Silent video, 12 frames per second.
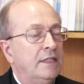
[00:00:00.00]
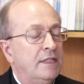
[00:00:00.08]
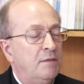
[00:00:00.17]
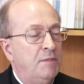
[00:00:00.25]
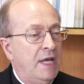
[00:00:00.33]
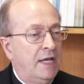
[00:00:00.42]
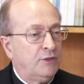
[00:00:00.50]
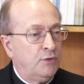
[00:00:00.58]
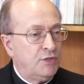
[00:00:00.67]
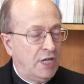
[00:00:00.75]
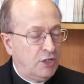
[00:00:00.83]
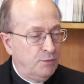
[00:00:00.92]
del beato
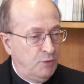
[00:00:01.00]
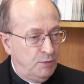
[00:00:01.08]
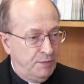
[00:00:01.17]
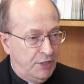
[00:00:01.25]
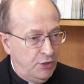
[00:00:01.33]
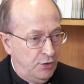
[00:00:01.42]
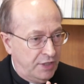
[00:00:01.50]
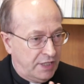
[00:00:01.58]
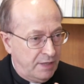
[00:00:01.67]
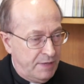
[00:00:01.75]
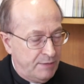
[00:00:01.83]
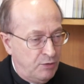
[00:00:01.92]
Giacomo Alberione
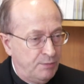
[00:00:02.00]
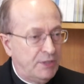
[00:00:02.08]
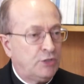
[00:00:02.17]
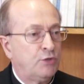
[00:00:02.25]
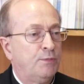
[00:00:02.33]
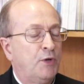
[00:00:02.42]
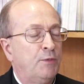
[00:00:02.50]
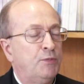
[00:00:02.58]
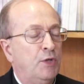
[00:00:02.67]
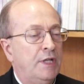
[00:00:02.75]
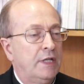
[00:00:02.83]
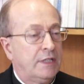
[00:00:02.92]
che abbiamo messo proprio